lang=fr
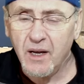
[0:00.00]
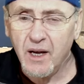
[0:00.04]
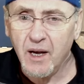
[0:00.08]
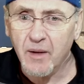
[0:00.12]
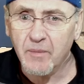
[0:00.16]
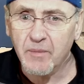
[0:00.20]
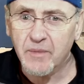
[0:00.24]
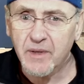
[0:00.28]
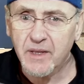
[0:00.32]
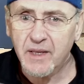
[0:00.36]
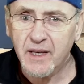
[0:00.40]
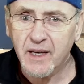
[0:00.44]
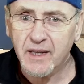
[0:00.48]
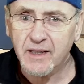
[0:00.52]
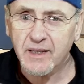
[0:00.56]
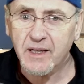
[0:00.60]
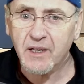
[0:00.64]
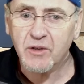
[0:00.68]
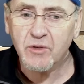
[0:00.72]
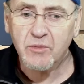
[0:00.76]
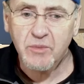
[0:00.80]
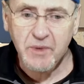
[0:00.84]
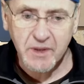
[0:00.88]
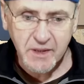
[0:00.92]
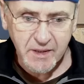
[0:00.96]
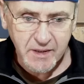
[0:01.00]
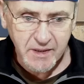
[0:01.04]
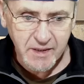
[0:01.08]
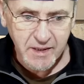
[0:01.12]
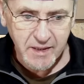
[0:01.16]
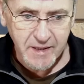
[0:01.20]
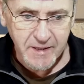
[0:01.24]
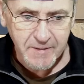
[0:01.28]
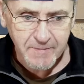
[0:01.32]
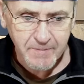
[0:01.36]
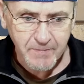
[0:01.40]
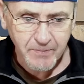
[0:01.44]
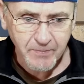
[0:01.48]
amené à être à
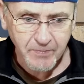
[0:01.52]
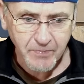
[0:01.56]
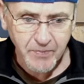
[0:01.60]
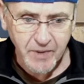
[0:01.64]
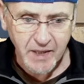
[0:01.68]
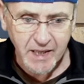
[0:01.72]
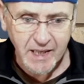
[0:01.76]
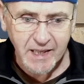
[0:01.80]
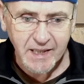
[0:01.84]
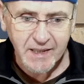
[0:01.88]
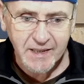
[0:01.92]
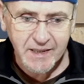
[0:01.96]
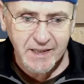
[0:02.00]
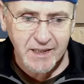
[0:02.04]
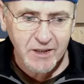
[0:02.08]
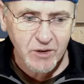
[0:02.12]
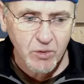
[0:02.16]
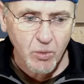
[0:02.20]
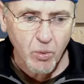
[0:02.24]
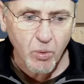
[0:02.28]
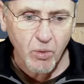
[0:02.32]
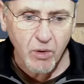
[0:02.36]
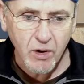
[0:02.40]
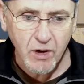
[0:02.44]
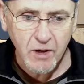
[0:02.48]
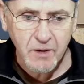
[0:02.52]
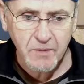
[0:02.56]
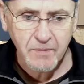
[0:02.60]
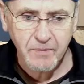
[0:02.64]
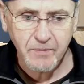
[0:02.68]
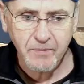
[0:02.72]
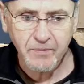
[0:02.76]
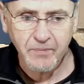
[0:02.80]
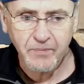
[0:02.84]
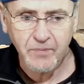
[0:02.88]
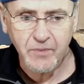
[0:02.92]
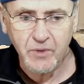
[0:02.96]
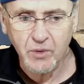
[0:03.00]
l'humidité. Et la D3,
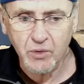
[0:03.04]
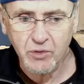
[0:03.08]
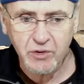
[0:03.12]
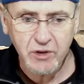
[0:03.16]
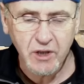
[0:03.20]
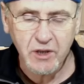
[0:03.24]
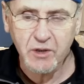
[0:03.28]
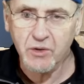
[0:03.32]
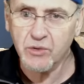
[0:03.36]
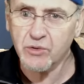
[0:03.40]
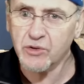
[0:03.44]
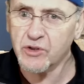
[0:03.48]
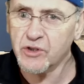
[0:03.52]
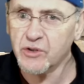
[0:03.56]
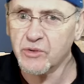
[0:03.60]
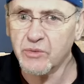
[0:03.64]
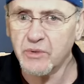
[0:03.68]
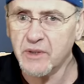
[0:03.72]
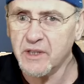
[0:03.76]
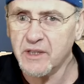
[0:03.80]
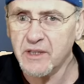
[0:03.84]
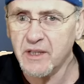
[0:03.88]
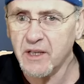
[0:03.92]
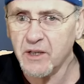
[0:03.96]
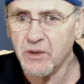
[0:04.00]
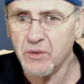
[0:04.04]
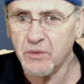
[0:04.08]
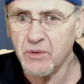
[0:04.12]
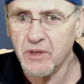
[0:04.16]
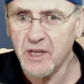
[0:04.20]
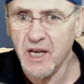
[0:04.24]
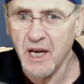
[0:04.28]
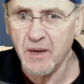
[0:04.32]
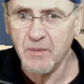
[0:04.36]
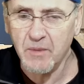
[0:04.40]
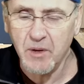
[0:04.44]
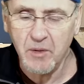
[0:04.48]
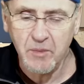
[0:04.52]
donc celle que j'utilise
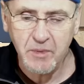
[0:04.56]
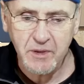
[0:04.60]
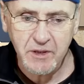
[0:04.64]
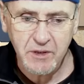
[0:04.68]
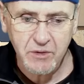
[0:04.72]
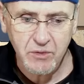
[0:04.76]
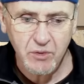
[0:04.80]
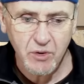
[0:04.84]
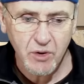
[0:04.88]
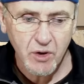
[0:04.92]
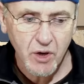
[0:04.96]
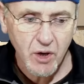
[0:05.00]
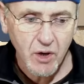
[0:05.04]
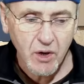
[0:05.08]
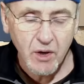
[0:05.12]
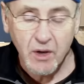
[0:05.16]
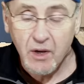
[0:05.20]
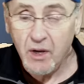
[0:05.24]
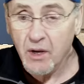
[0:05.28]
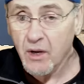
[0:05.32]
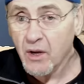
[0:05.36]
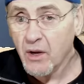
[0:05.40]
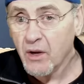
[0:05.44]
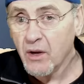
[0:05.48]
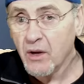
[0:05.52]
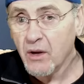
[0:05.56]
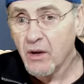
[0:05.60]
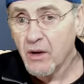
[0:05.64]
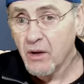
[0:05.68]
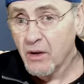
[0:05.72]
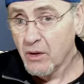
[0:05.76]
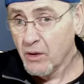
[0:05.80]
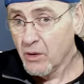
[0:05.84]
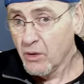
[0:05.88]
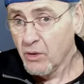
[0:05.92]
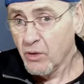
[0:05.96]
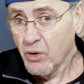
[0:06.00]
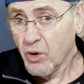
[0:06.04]
régulièrement parce que
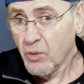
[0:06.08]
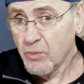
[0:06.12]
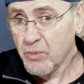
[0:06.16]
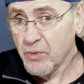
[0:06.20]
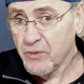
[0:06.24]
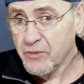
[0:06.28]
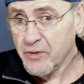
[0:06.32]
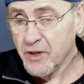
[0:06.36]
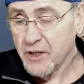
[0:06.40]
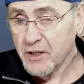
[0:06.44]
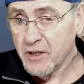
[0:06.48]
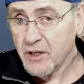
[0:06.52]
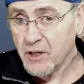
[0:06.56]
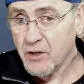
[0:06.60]
on peut faire